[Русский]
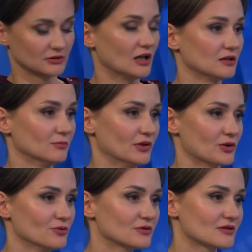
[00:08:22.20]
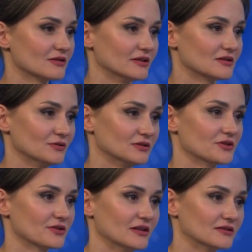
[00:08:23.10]
как бороться, если вот
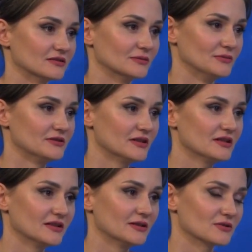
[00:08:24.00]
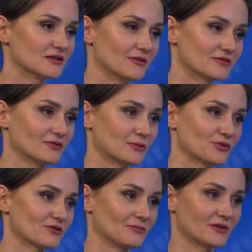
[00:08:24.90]
начинается метель, да, и мы знаем в
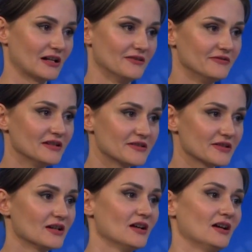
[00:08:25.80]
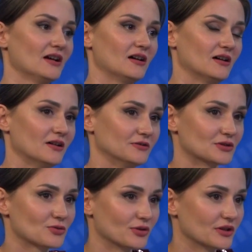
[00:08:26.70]
Ставропольском крае ветер, а,
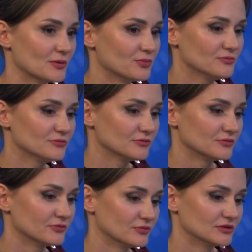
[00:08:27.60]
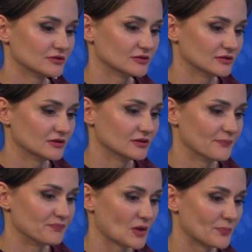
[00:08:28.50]
насколько я помню, ну вот а,
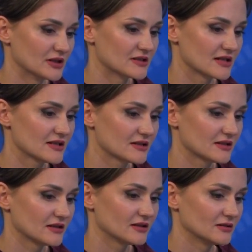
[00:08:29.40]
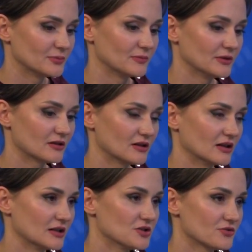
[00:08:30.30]
полицейские, например,
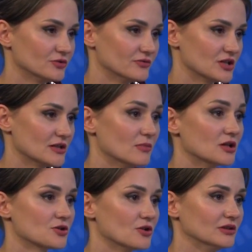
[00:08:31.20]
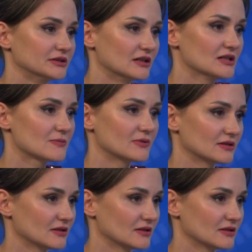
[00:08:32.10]
ограничивают движение большого транспорта,